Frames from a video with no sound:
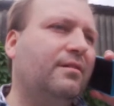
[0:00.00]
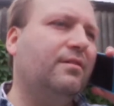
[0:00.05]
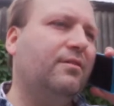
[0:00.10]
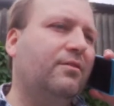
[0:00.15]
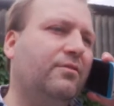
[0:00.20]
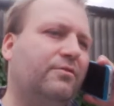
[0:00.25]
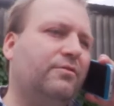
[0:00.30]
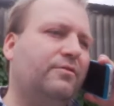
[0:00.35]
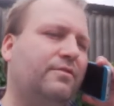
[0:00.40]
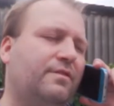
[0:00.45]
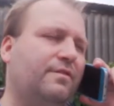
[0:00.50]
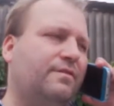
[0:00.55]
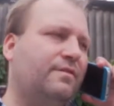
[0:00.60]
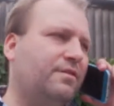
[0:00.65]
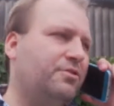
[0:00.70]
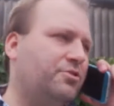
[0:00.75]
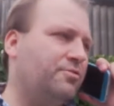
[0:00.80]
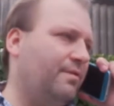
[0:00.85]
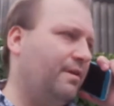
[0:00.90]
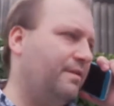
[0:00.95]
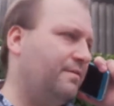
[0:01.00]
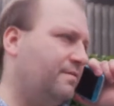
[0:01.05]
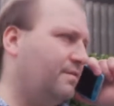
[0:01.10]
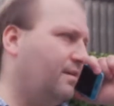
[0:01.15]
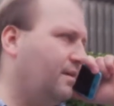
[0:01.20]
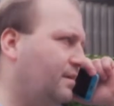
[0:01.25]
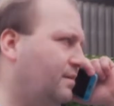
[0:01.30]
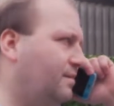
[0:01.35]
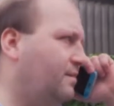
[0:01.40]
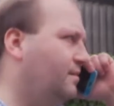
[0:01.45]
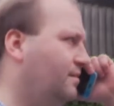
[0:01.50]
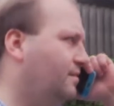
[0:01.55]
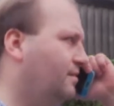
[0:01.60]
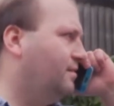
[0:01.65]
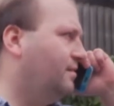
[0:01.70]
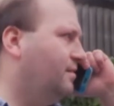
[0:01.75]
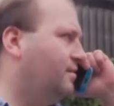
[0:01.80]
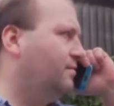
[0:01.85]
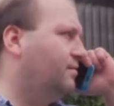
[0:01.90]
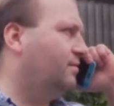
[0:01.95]
Und du ziehst den Schwanz ein?
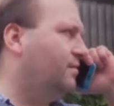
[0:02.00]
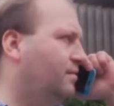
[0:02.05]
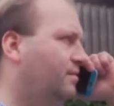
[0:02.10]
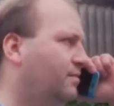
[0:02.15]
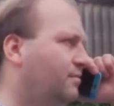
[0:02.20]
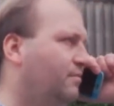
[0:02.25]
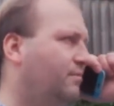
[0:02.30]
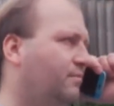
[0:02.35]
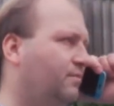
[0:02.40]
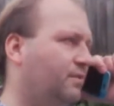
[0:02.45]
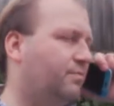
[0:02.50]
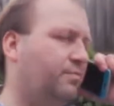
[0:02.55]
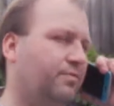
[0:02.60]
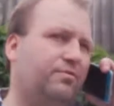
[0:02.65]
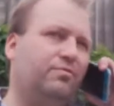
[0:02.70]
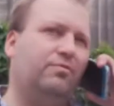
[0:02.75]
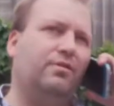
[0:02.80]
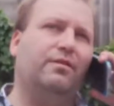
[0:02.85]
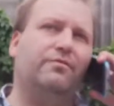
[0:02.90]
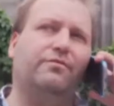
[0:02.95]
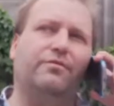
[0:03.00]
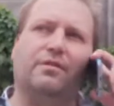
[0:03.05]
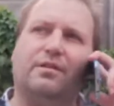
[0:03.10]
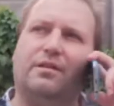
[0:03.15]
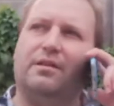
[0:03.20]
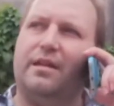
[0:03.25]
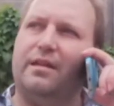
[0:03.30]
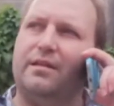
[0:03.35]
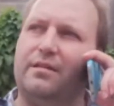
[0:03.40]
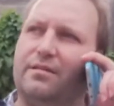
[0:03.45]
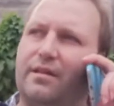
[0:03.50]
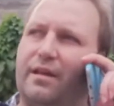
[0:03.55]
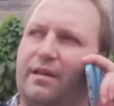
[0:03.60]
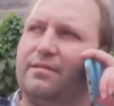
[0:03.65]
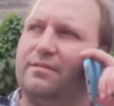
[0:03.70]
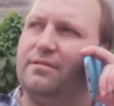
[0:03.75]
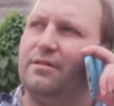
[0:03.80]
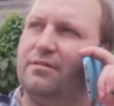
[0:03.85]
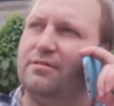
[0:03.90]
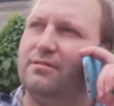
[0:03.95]
Was bist du denn für eine kleine
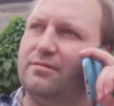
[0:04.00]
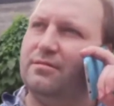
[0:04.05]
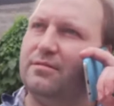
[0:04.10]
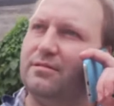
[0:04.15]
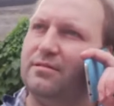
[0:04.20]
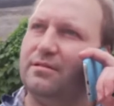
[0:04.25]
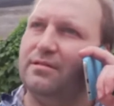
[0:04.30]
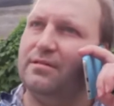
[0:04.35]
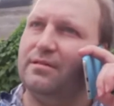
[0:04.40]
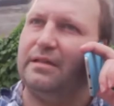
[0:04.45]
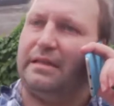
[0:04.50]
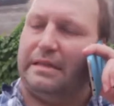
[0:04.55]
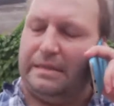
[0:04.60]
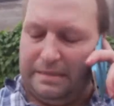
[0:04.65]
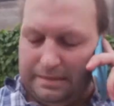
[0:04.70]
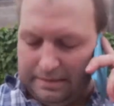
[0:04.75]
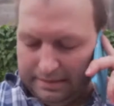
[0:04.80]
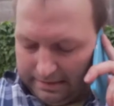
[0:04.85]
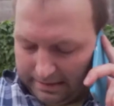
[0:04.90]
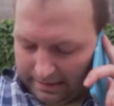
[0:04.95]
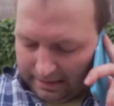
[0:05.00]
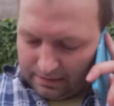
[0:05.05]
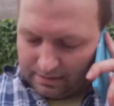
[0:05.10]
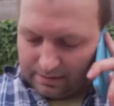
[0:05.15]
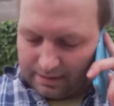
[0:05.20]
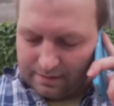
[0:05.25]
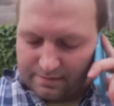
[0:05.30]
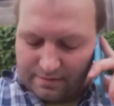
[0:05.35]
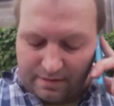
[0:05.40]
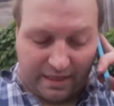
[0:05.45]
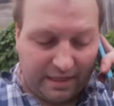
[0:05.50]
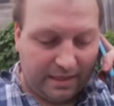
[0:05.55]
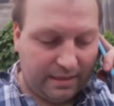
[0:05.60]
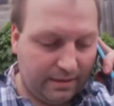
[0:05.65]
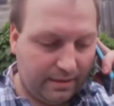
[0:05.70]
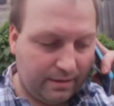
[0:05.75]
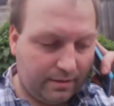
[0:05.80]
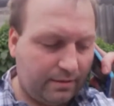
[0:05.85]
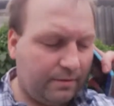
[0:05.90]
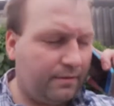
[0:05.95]
Drecksau, du? Also ganz
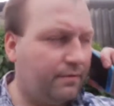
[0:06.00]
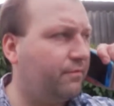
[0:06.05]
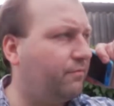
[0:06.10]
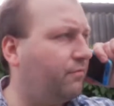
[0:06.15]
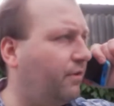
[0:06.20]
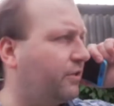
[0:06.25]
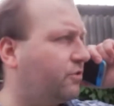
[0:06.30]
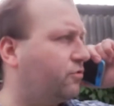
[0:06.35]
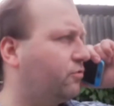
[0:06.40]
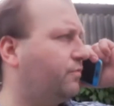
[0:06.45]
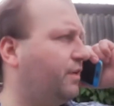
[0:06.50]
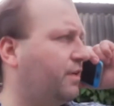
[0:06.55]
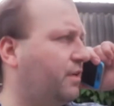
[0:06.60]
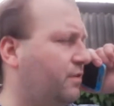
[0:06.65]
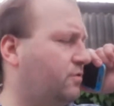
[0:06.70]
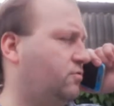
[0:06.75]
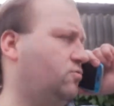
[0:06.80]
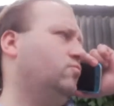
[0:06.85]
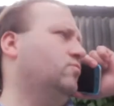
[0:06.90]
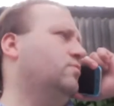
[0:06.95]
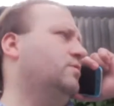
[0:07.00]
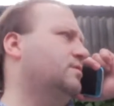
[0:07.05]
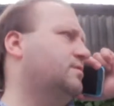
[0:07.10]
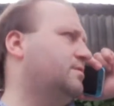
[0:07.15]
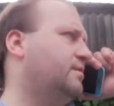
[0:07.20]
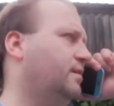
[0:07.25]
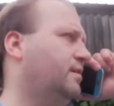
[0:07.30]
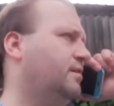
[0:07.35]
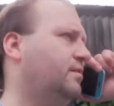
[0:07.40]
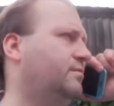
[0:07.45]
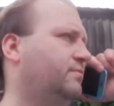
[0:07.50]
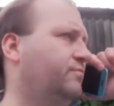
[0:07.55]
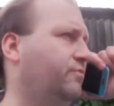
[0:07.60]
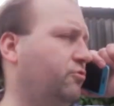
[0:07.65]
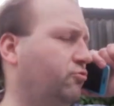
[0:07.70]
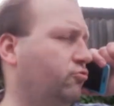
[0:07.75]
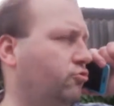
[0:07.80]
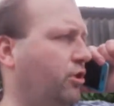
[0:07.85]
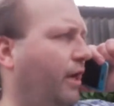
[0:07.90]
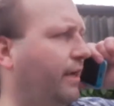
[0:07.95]
ehrlich, weißt du, wenn das so ist, ja, wenn
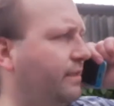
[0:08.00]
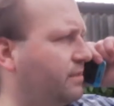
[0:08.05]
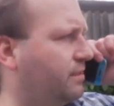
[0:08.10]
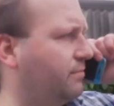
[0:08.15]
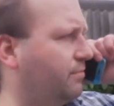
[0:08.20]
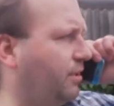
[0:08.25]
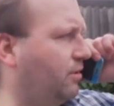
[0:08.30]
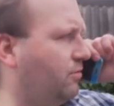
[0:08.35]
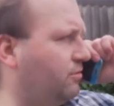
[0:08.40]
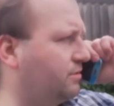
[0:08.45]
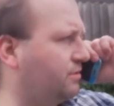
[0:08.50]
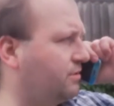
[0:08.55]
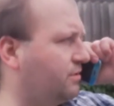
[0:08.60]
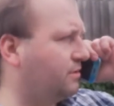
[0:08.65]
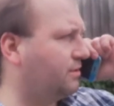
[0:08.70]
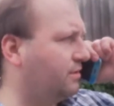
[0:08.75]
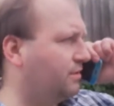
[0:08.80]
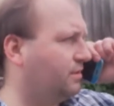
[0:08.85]
du Scheiße baust,